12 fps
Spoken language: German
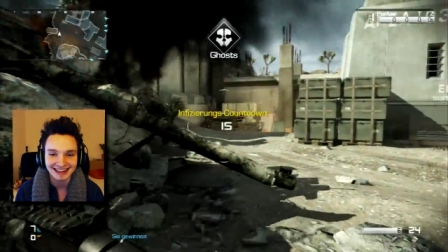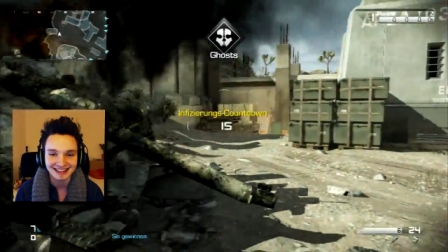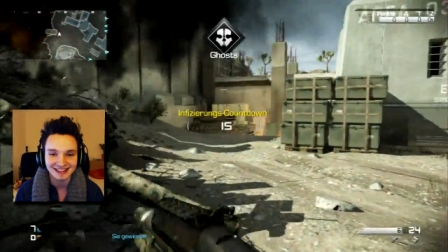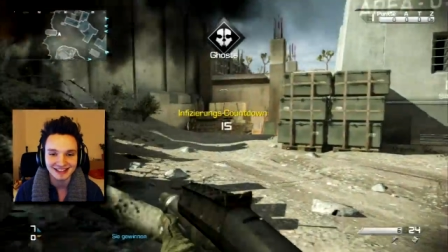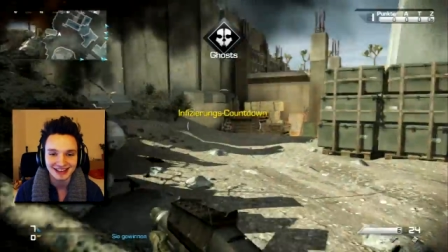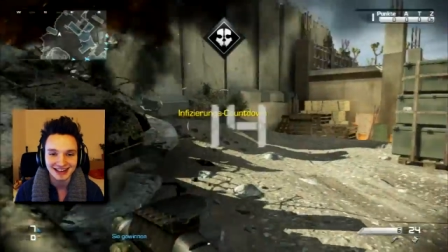
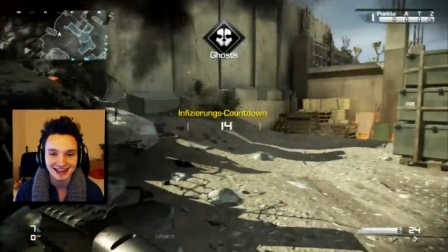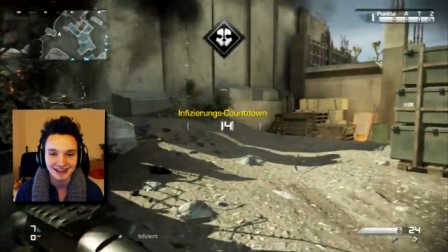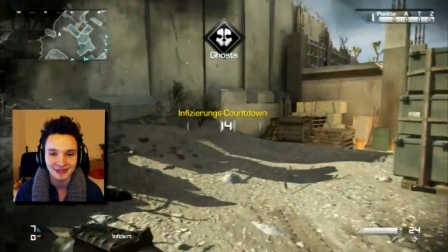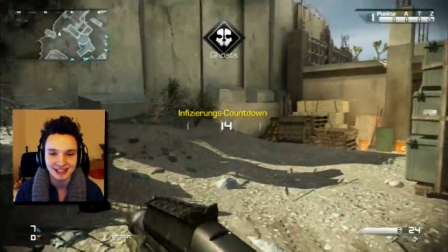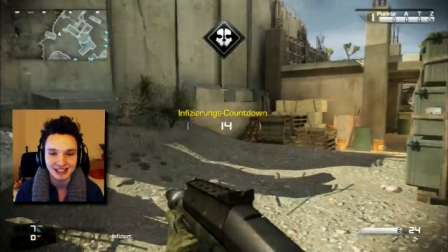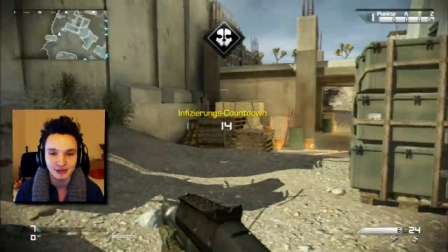Also,
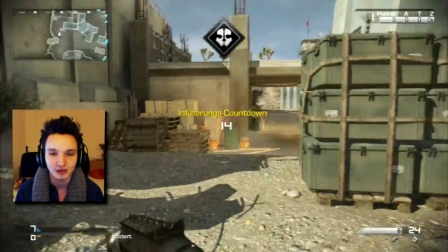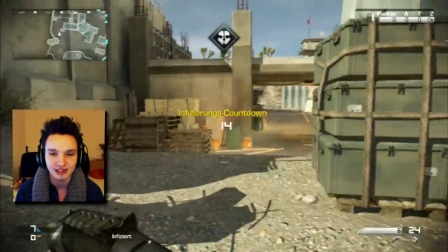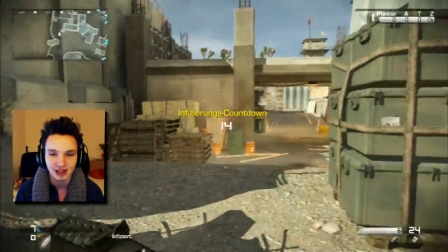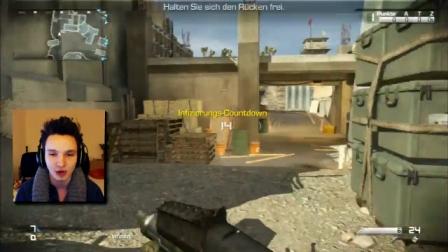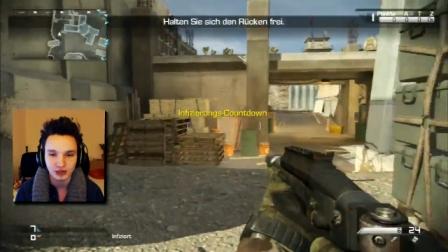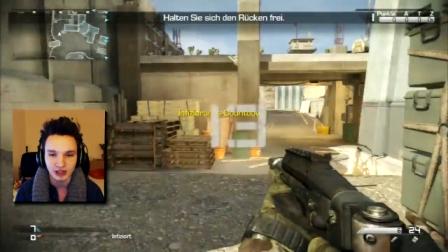
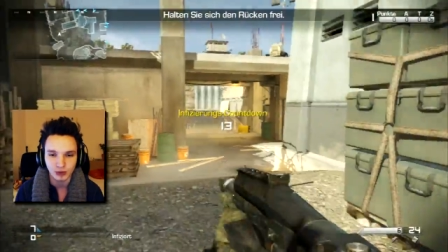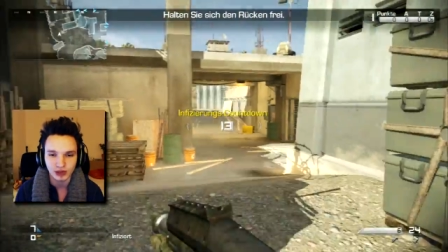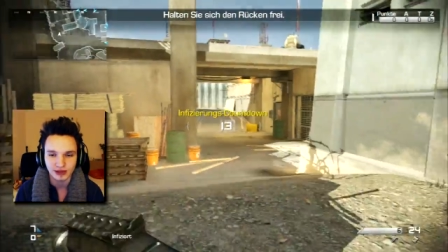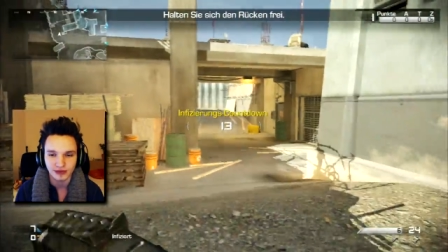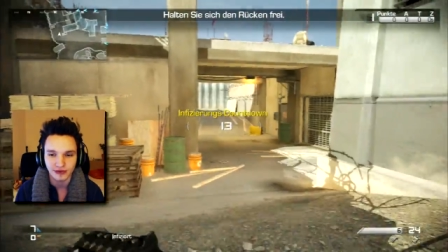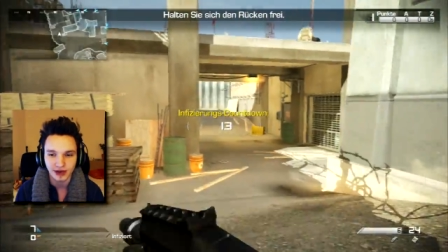Infizierungscountern,
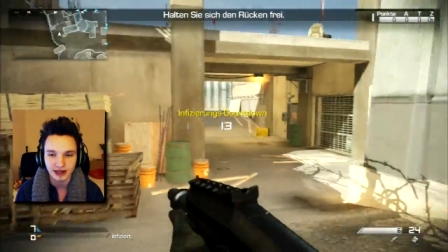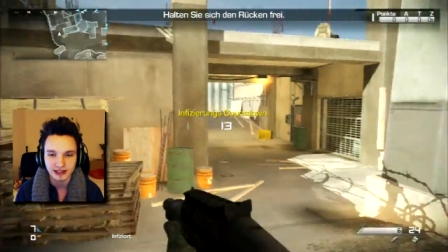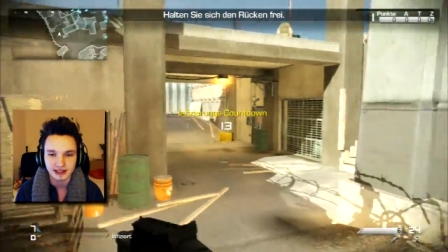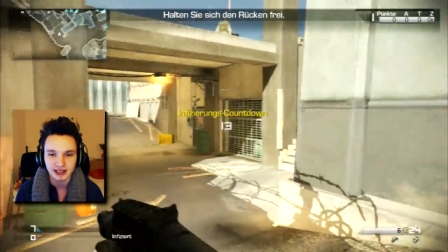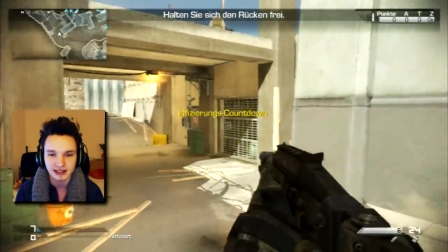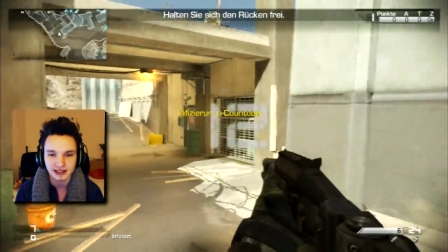what the fuck
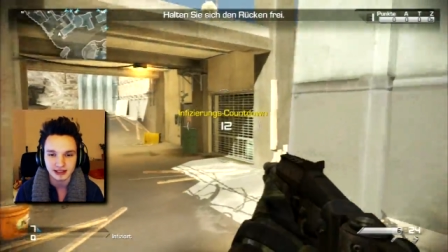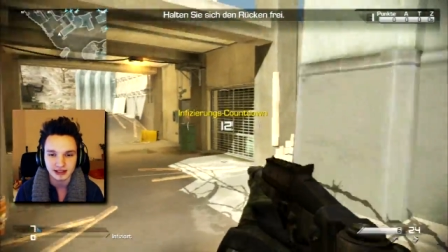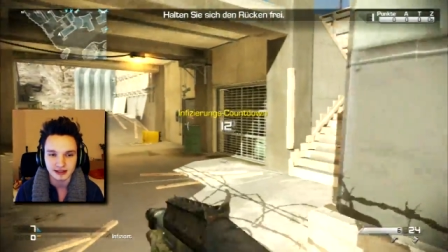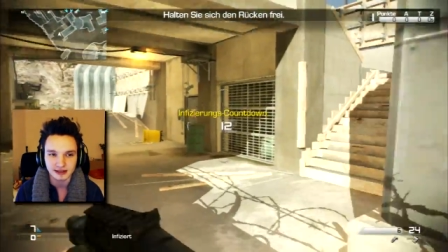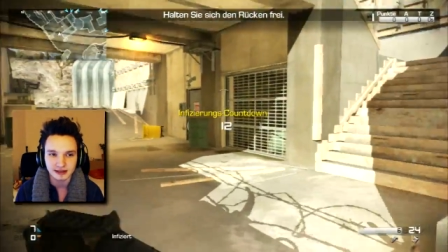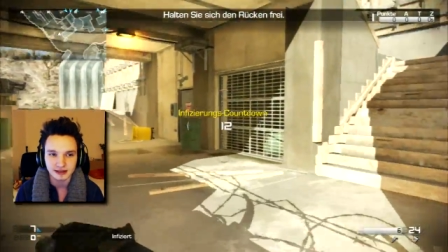ist das, Alter?